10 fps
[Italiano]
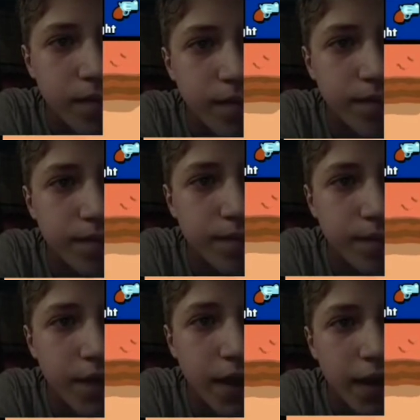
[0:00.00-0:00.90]
Tara, non
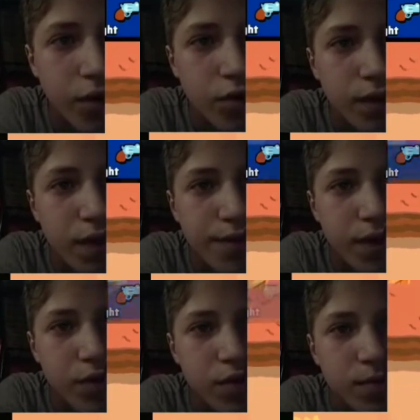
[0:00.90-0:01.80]
dovevi far così, mi
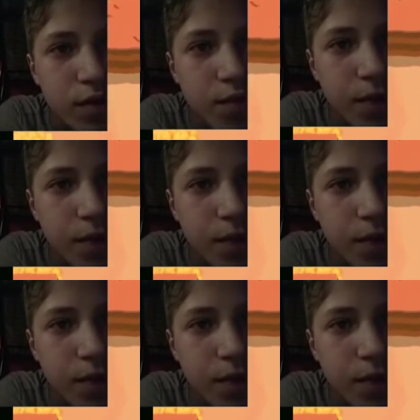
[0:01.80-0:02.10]
dispiace. No!